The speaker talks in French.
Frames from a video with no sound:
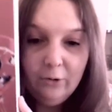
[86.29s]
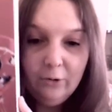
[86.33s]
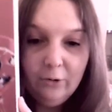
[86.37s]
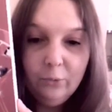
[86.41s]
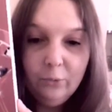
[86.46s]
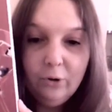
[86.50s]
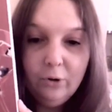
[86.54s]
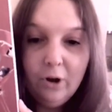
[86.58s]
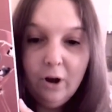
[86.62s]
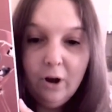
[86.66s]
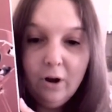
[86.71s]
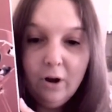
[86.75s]

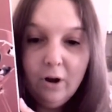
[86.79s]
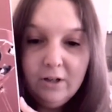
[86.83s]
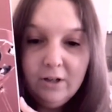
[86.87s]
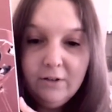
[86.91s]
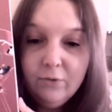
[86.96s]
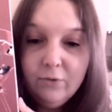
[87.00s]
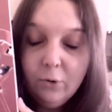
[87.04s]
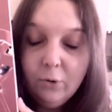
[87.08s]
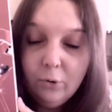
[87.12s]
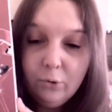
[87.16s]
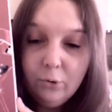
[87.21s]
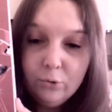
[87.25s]
Donc un
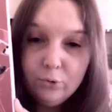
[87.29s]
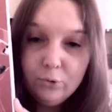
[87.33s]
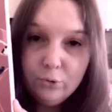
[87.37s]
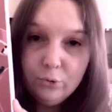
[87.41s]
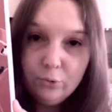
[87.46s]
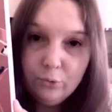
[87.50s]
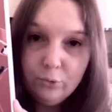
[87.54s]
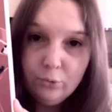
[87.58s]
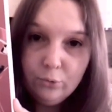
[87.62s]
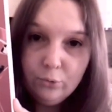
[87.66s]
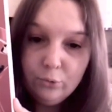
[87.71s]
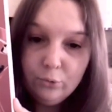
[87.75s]
livre que
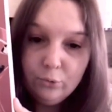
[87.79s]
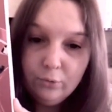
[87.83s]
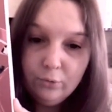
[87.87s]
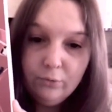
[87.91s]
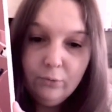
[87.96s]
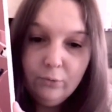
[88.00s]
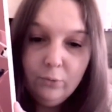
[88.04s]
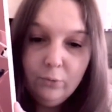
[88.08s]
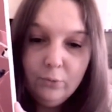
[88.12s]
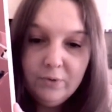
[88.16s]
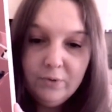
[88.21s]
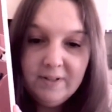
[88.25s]
je,
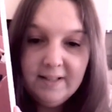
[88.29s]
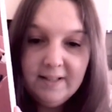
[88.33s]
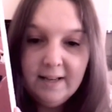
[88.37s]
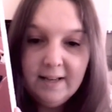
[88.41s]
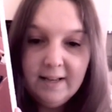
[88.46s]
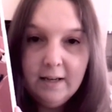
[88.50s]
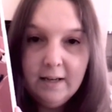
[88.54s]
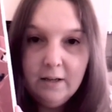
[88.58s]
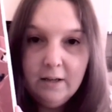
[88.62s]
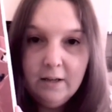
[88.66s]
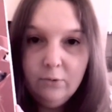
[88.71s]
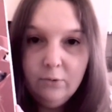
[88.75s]
vous
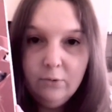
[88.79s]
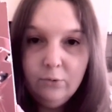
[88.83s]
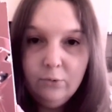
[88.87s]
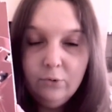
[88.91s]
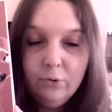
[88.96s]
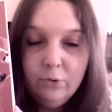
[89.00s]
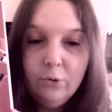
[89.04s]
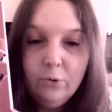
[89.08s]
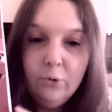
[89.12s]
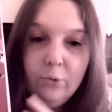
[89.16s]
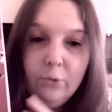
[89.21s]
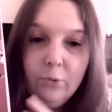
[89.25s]
conseille,
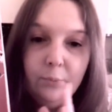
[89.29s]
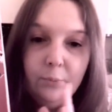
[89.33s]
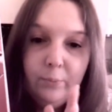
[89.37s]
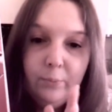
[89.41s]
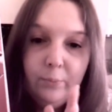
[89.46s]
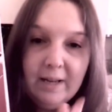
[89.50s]
une euh,